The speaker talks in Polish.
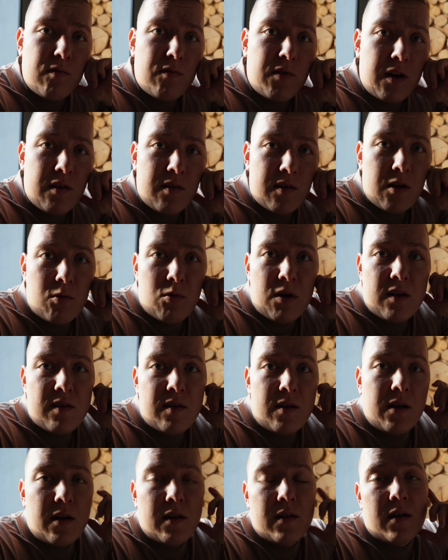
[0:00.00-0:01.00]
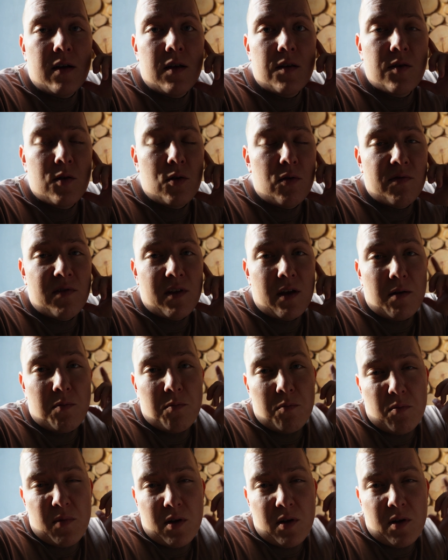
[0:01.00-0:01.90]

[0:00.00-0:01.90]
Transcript: W restauracji Radegastownia